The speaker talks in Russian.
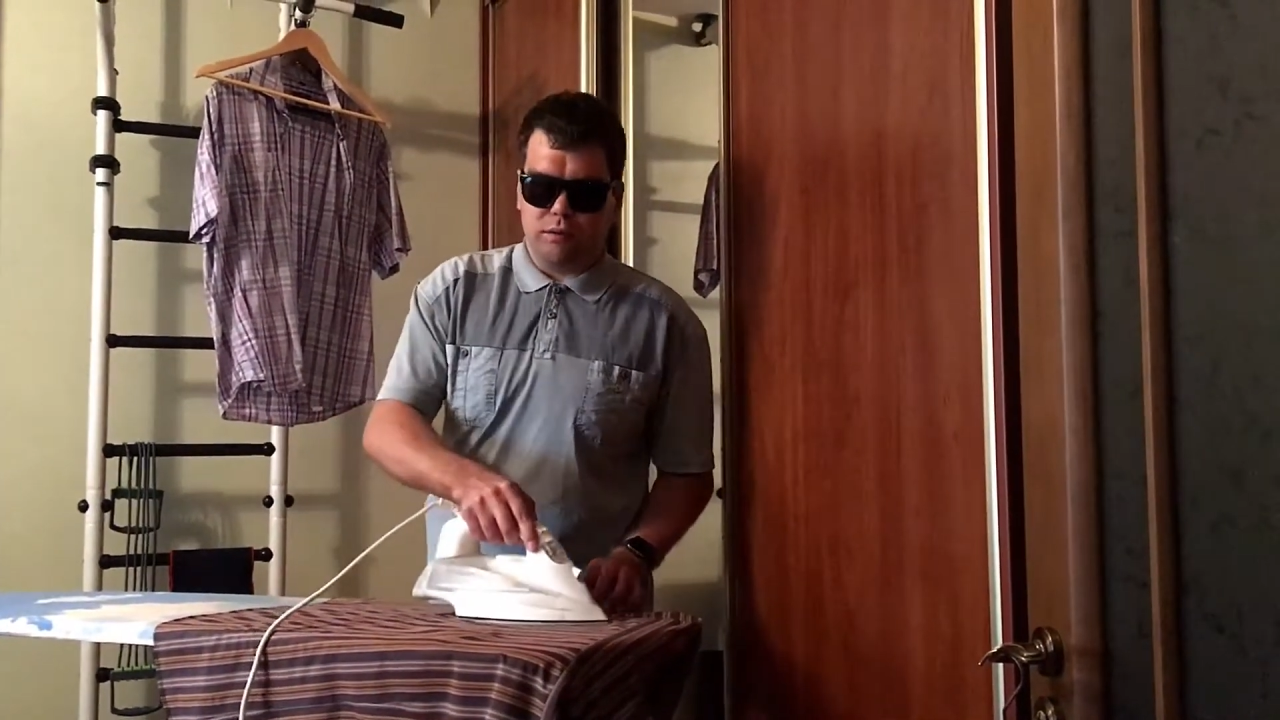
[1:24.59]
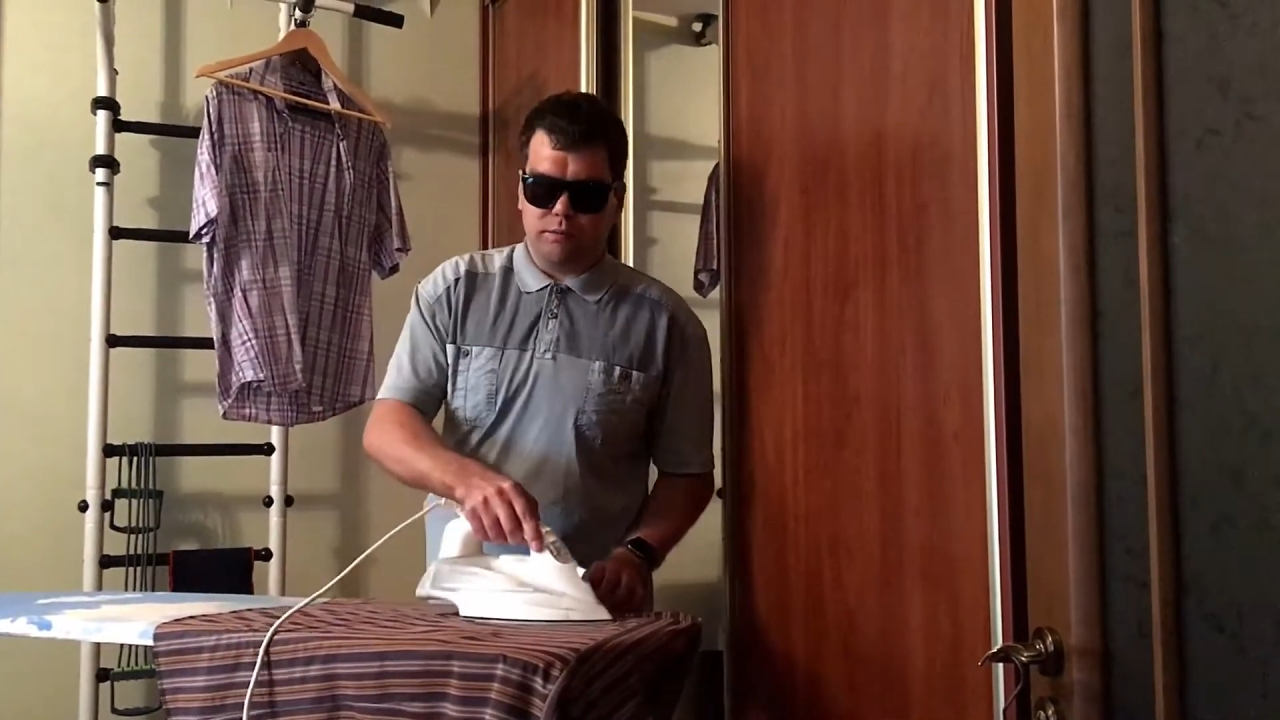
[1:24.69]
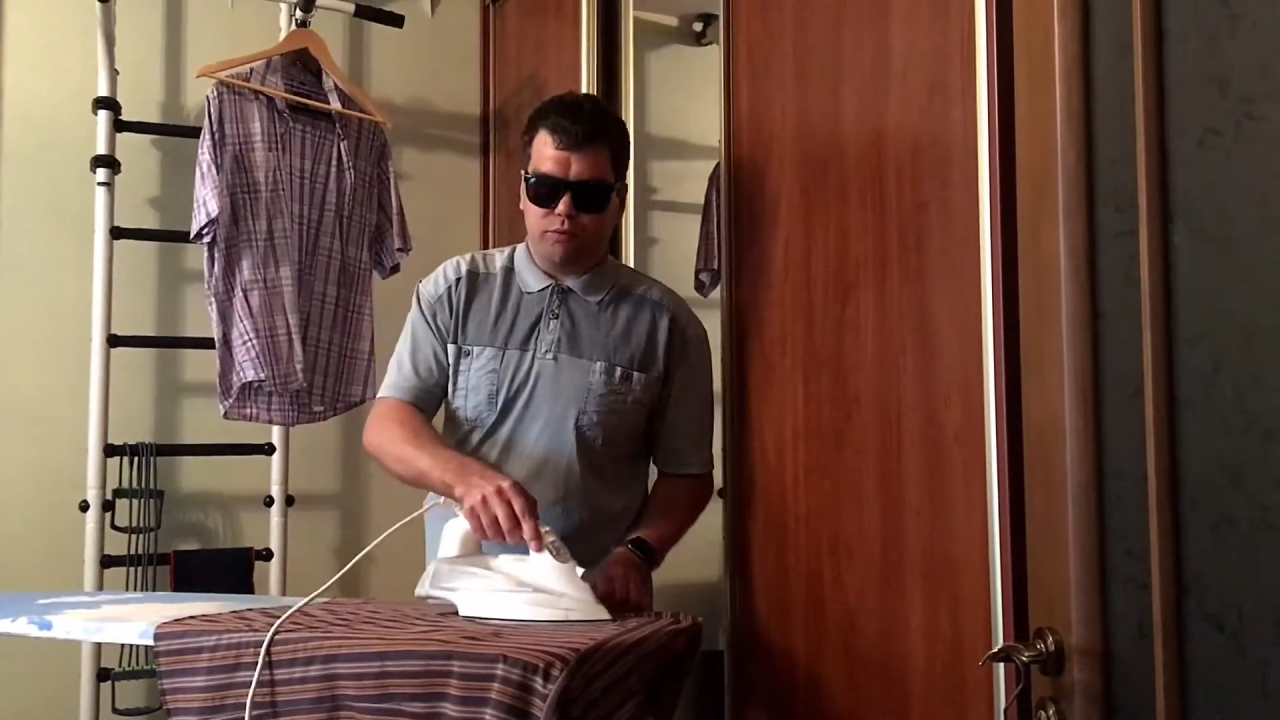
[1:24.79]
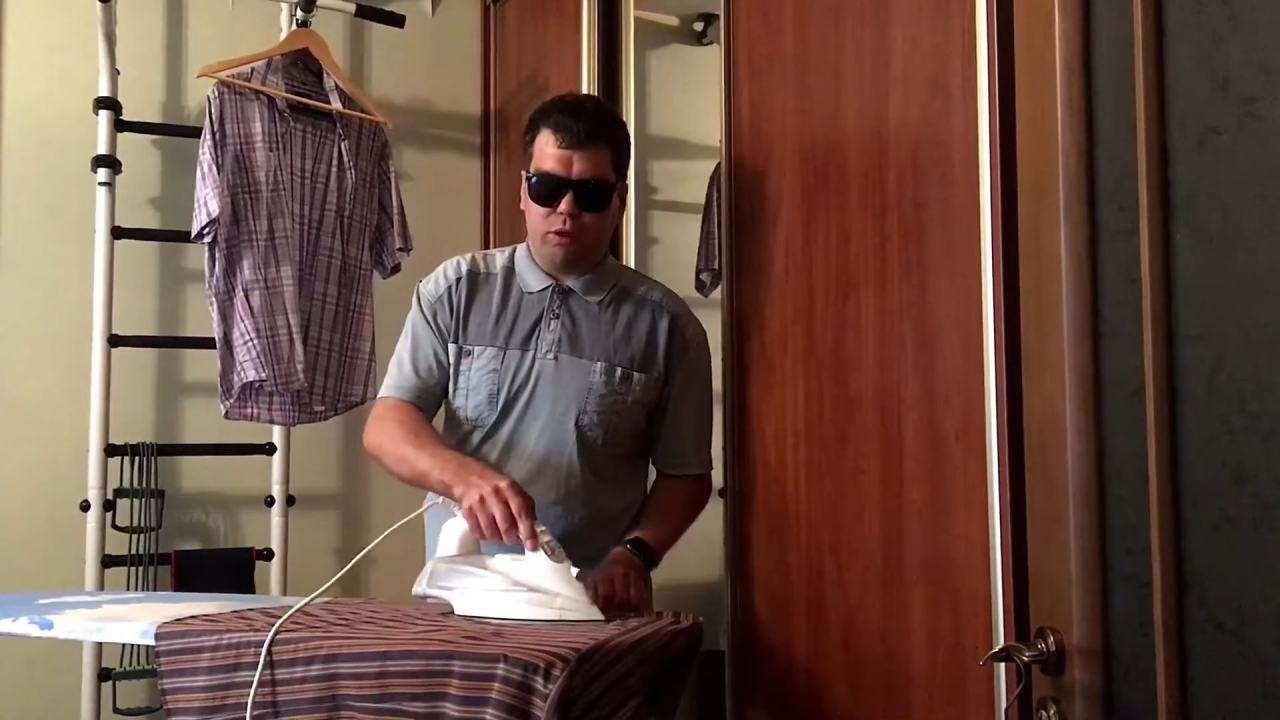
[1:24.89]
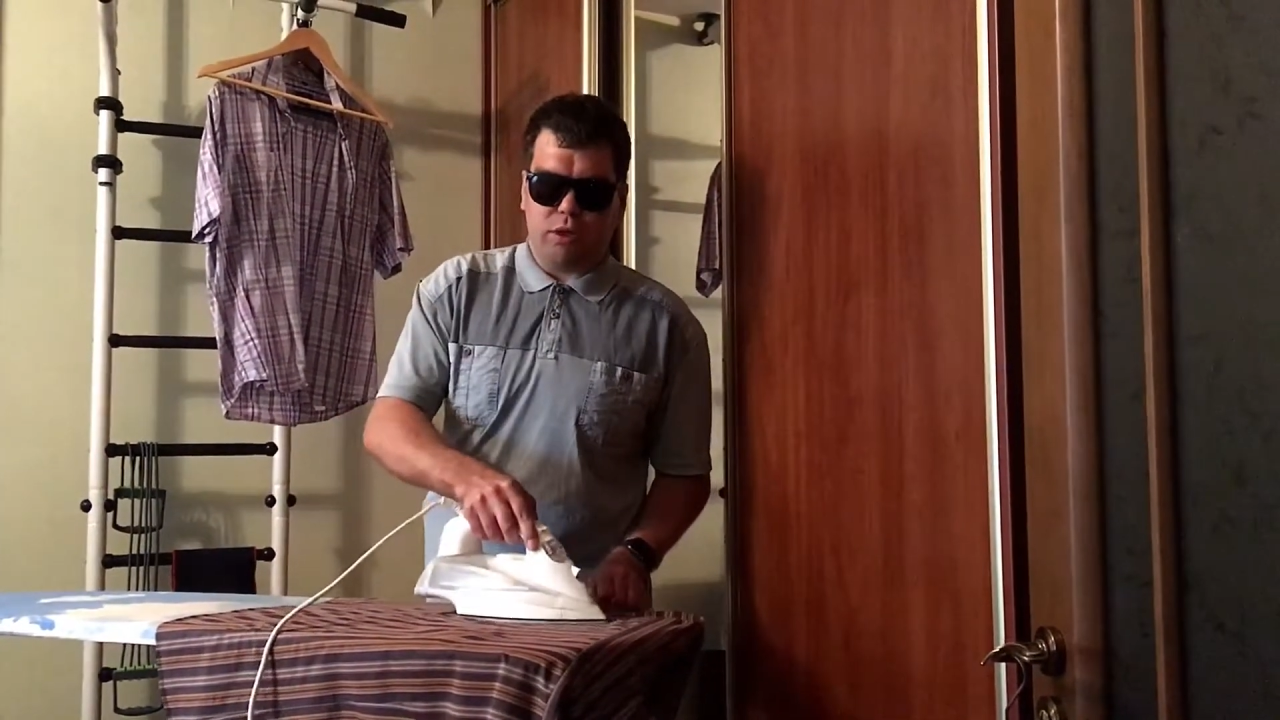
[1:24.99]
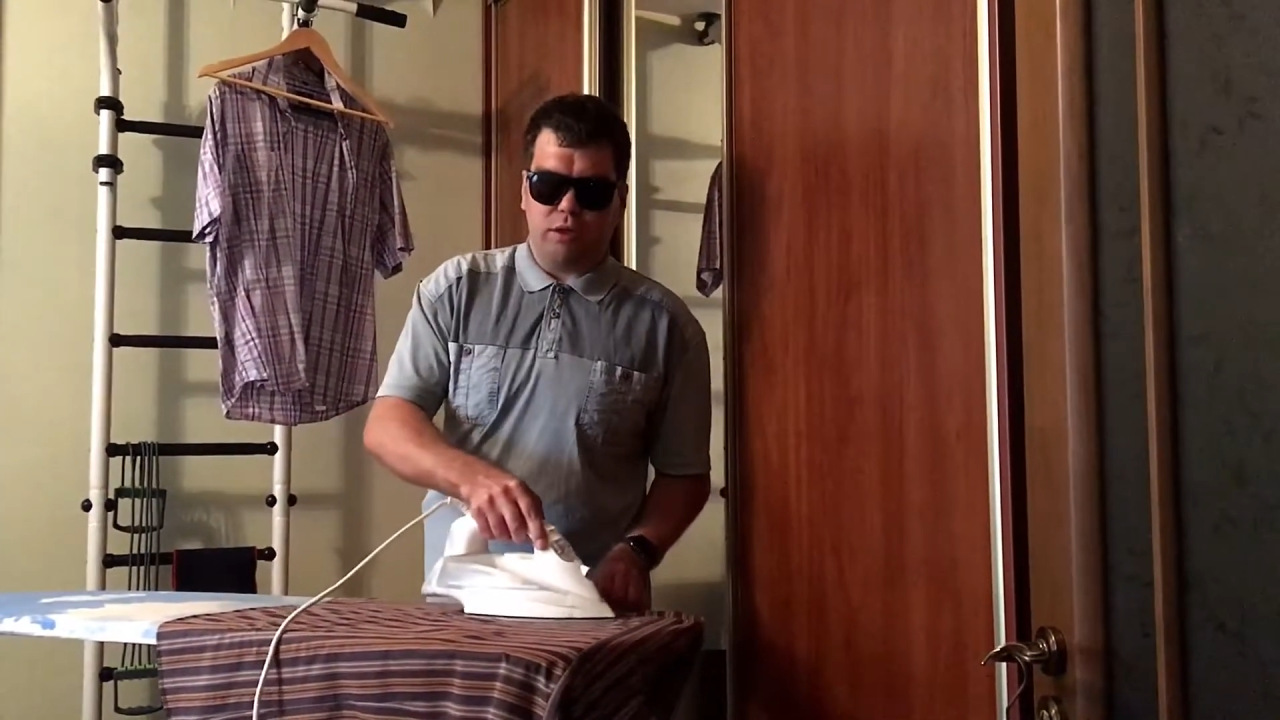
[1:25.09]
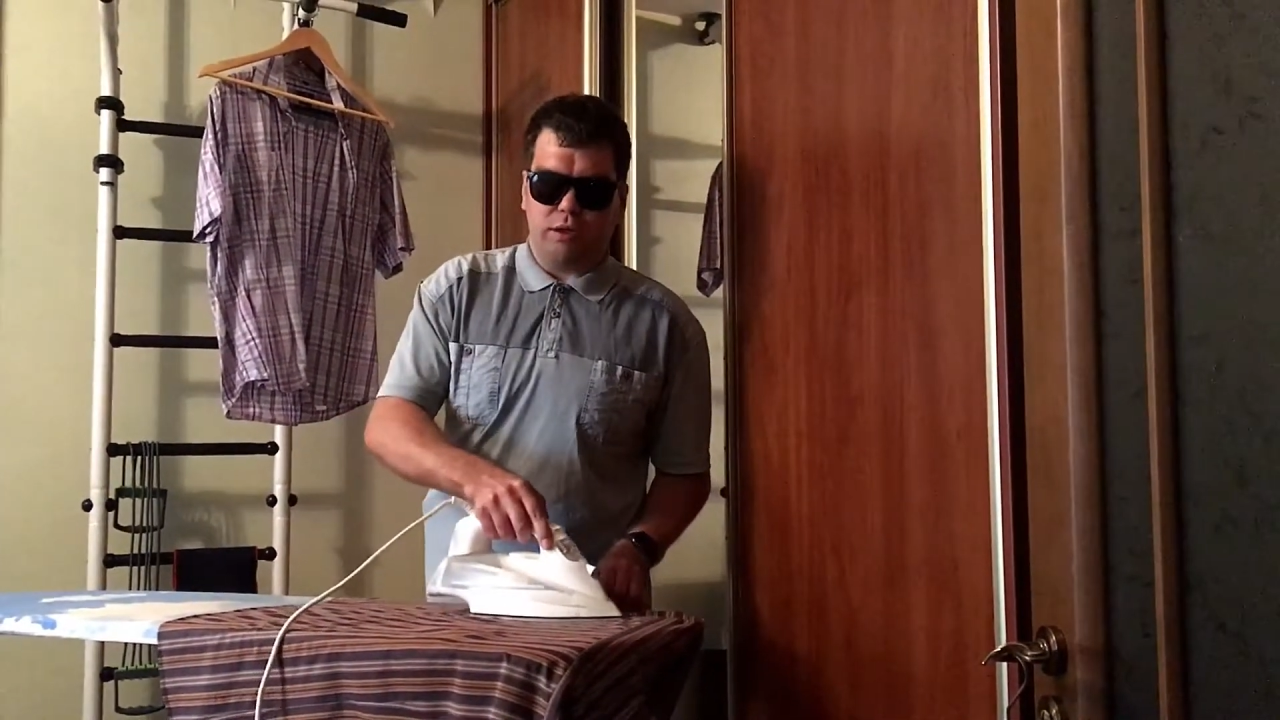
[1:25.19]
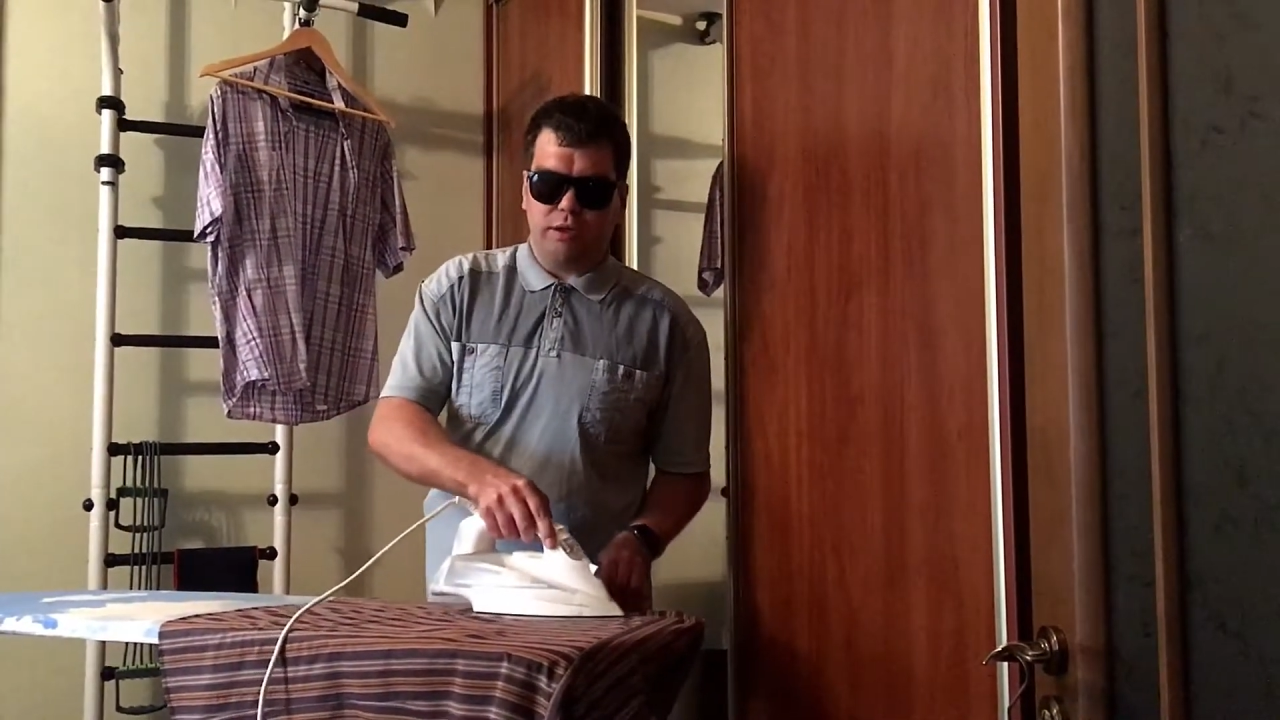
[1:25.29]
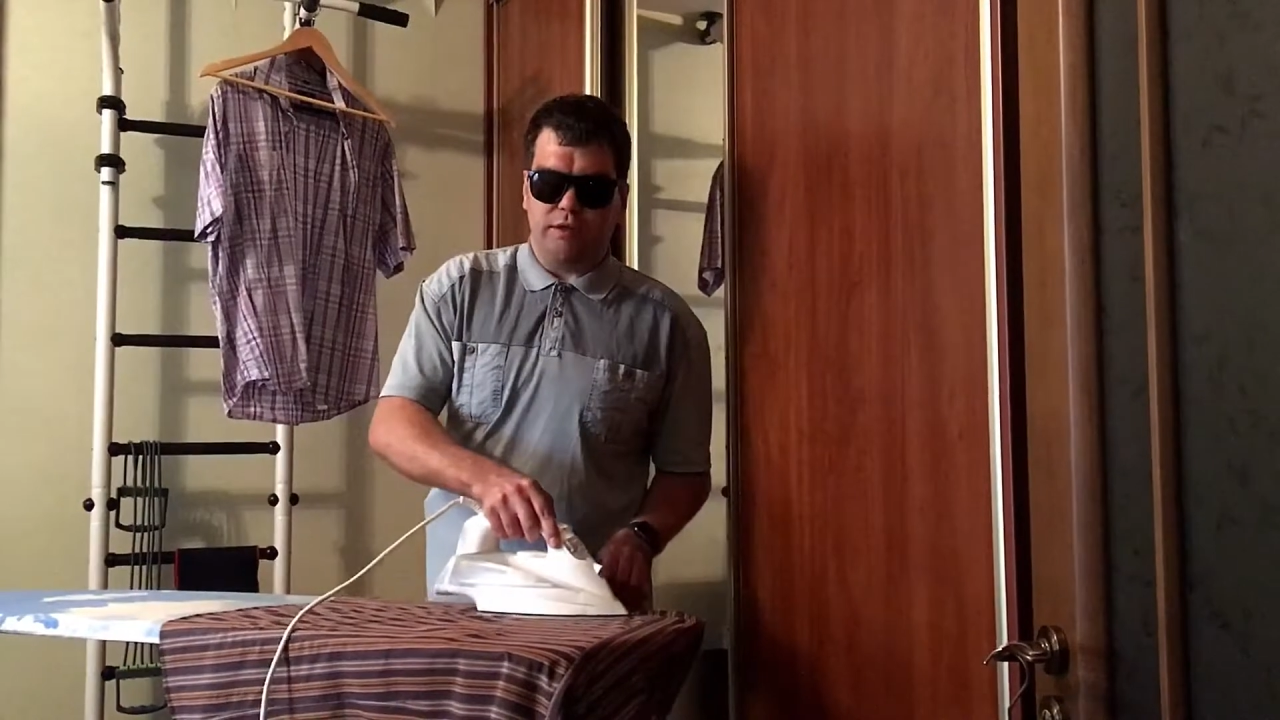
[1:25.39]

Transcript: полуоткрытые